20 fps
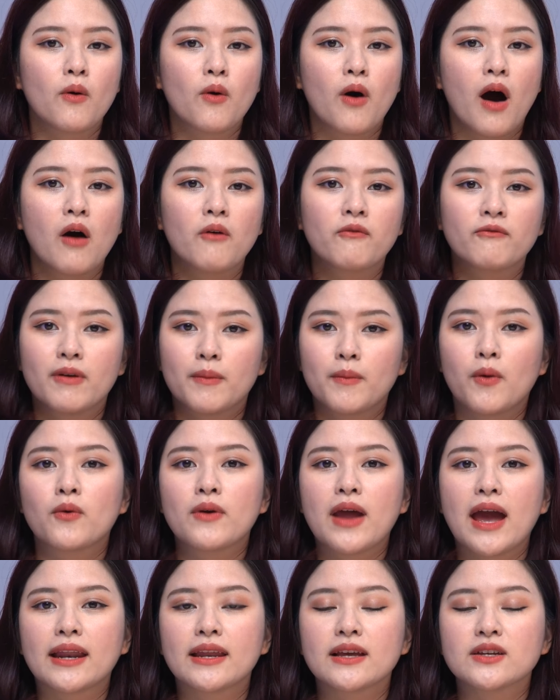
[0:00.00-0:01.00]
màu hồng và màu
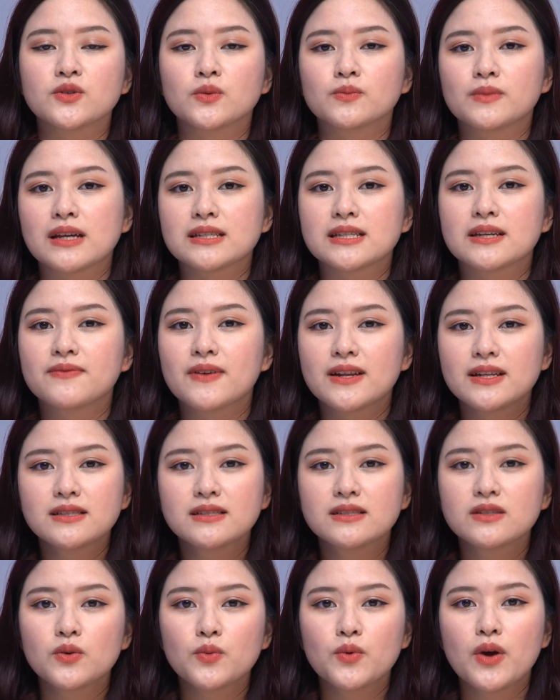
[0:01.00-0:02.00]
đen thì chúng ta sẽ vẫn
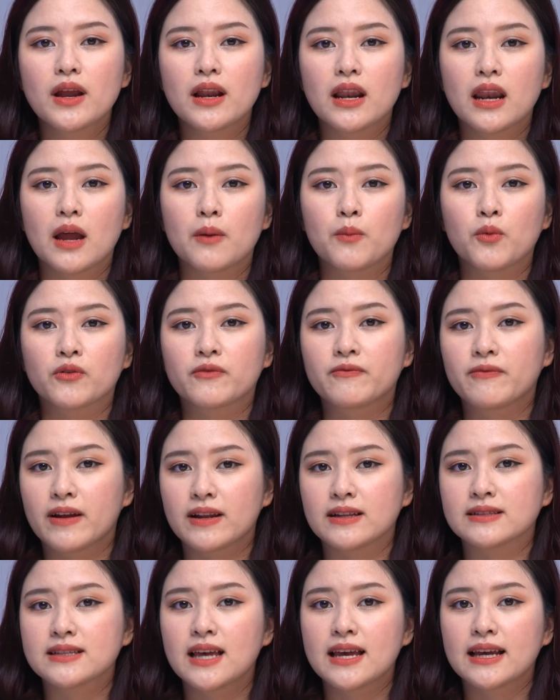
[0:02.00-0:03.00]
giữ nguyên là một phần
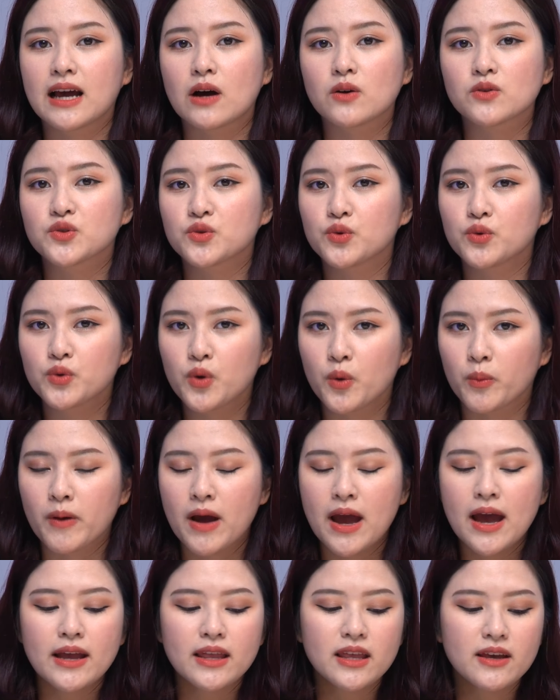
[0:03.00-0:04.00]
dây cao su đục.
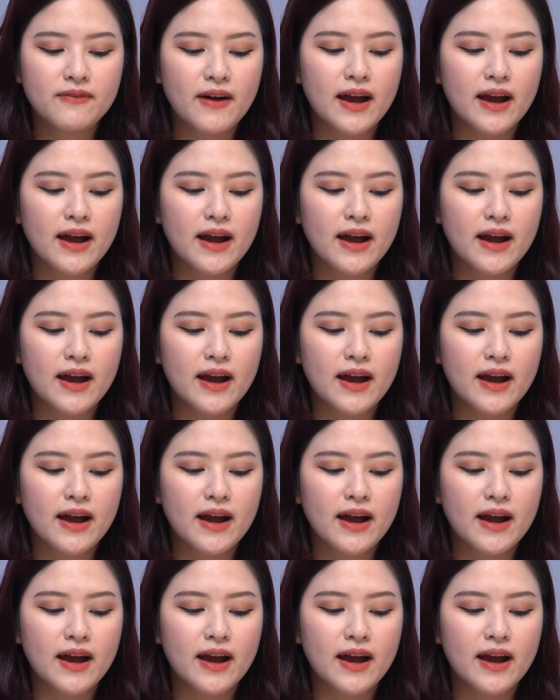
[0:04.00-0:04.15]
Như